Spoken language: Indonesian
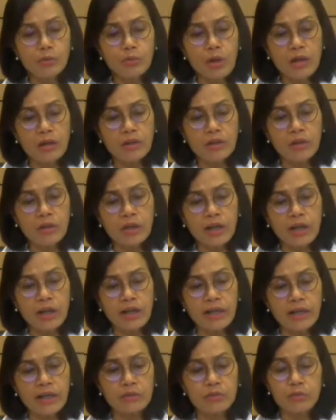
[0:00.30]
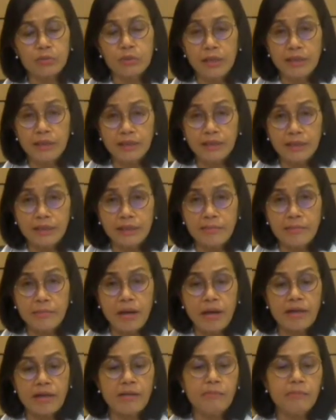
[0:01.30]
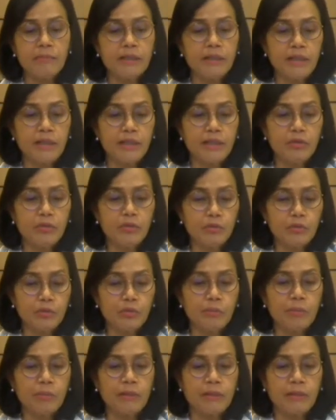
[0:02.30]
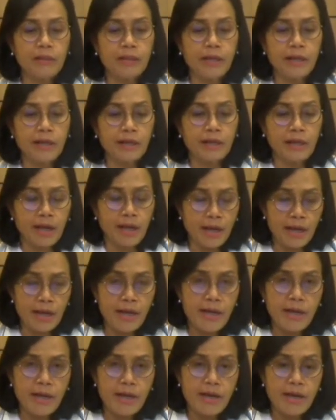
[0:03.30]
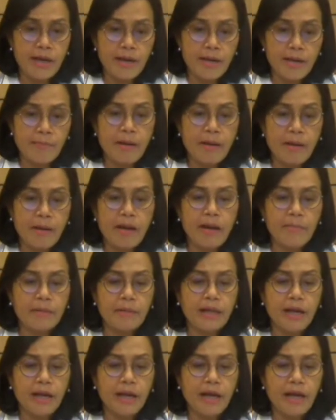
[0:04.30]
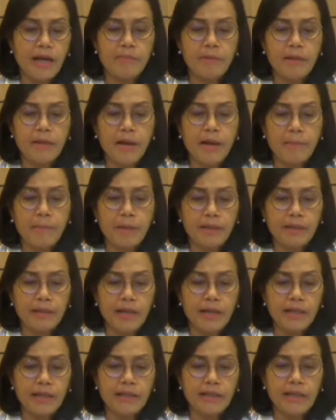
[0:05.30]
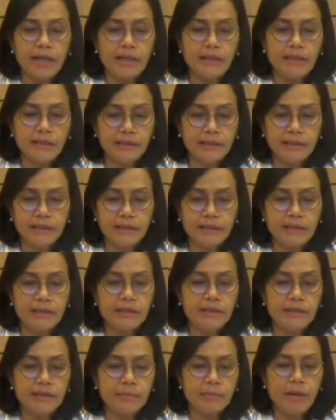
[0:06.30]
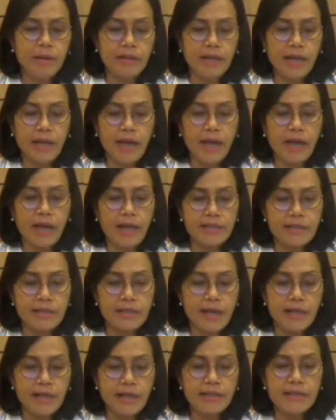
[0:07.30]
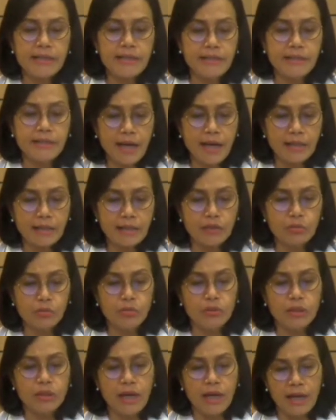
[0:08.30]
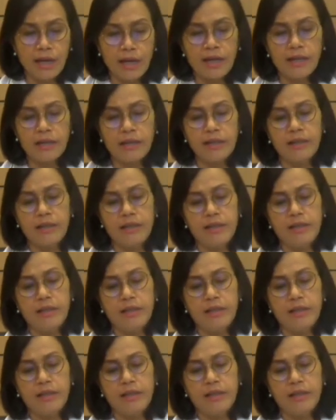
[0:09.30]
seorang guru honorer yang sudah diterima dan menjadi guru P3K, maka mereka akan mendapatkan gaji sebagai ASN dan tunjangan